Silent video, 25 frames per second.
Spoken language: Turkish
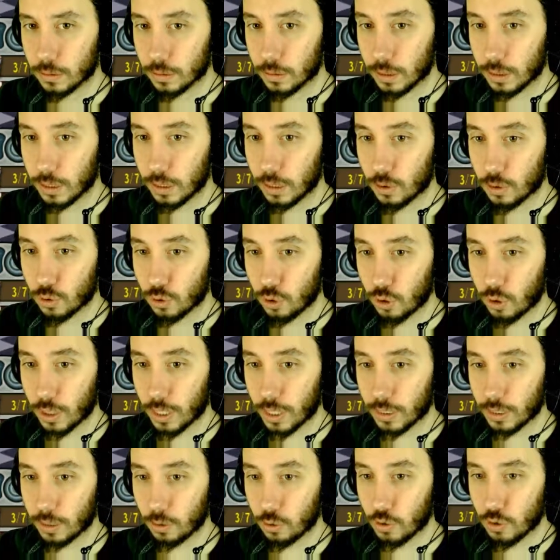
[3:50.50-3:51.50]
İyi, son
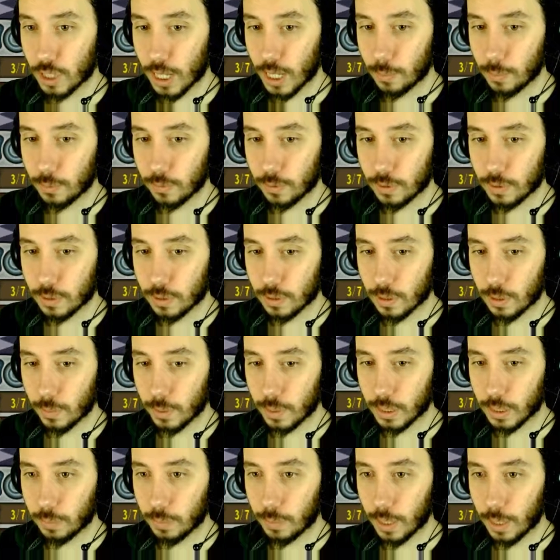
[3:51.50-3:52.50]
anda güzel bir
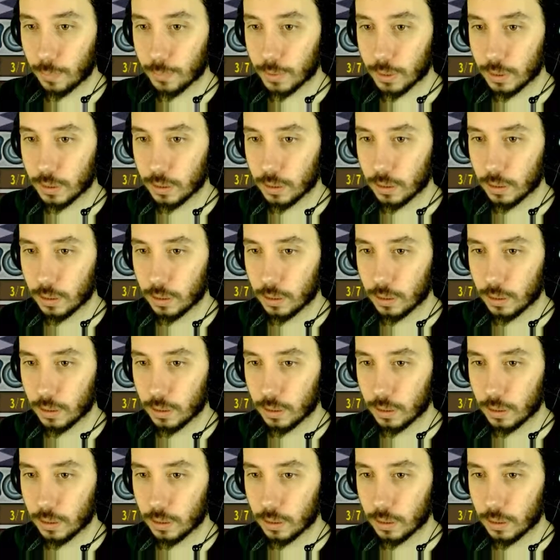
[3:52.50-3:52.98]
zamanlama yaptık.